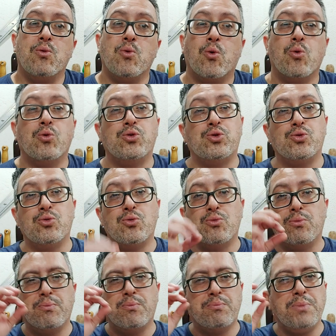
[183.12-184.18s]
um curso,
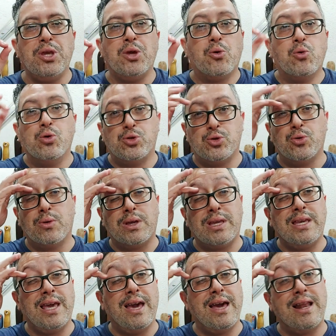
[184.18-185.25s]
um mini curso,
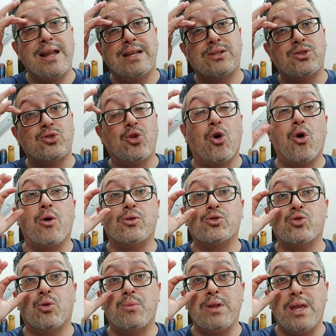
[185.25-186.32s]
que era só
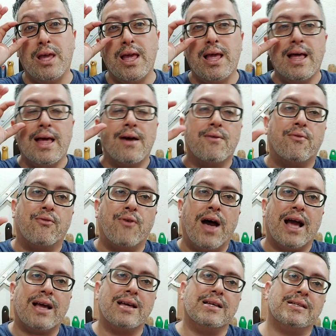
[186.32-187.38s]
sobre
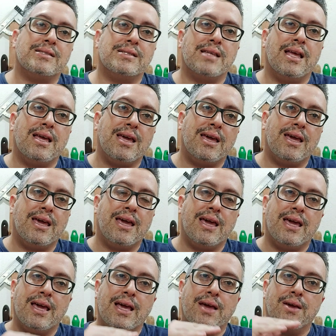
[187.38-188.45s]
facas
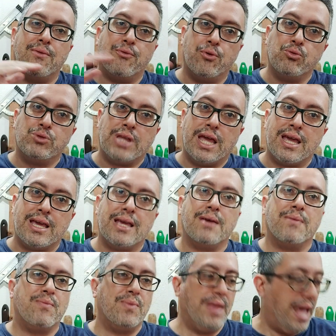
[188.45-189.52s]
é,
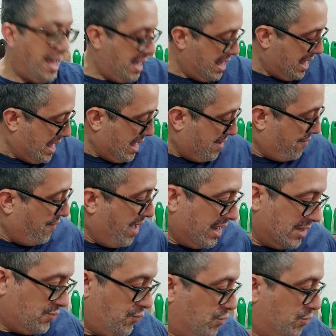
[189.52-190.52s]
Fultang, né? Facas